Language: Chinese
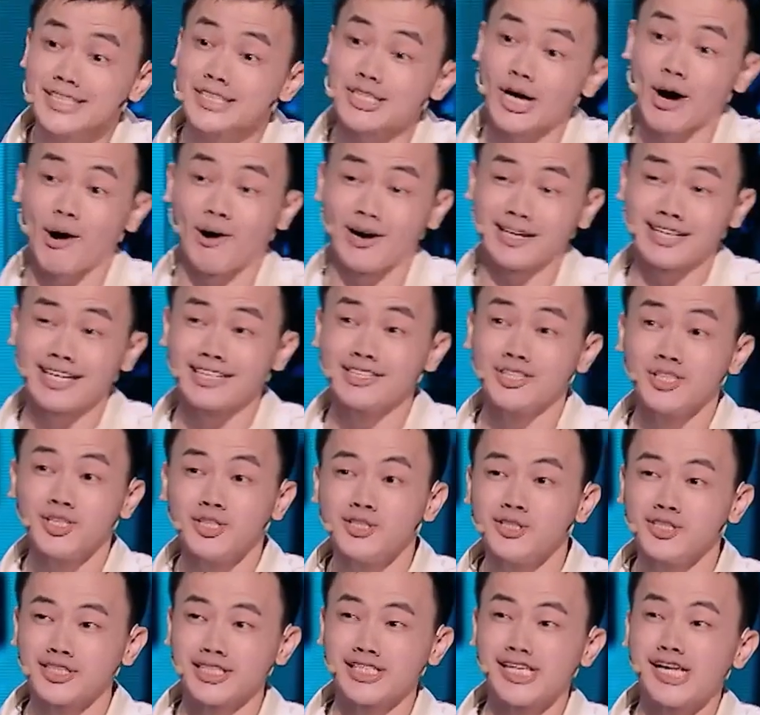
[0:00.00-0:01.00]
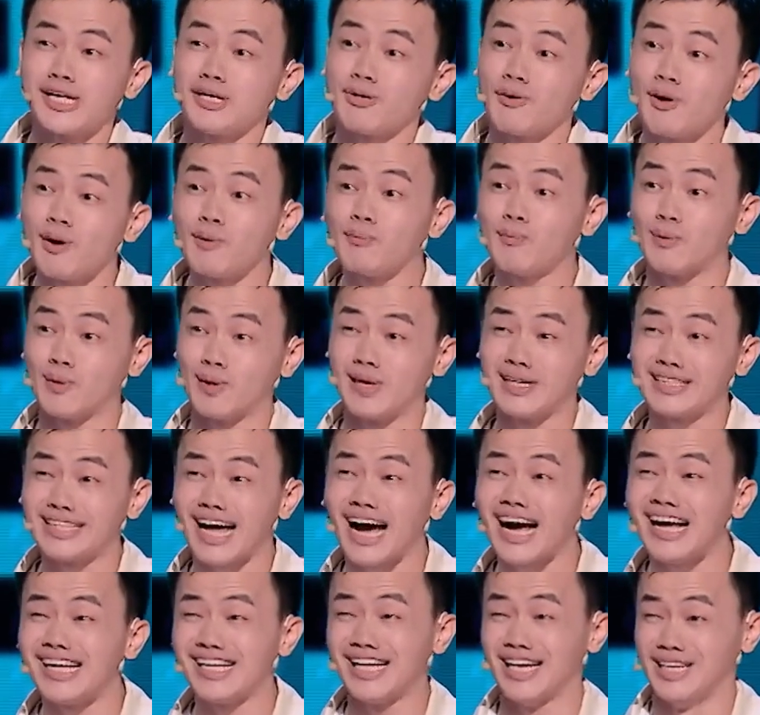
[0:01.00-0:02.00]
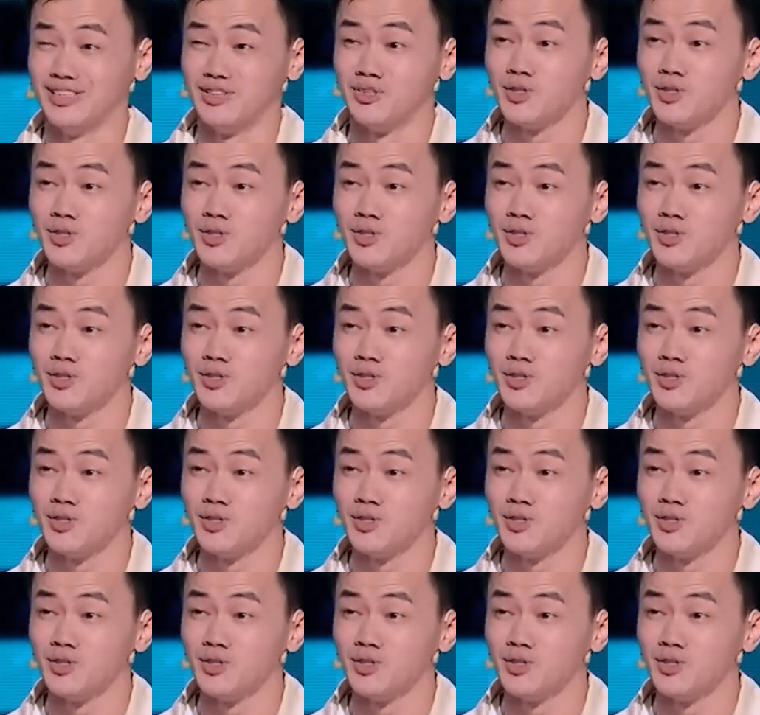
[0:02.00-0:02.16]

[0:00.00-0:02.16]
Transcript: 小孩的认知里会不会太严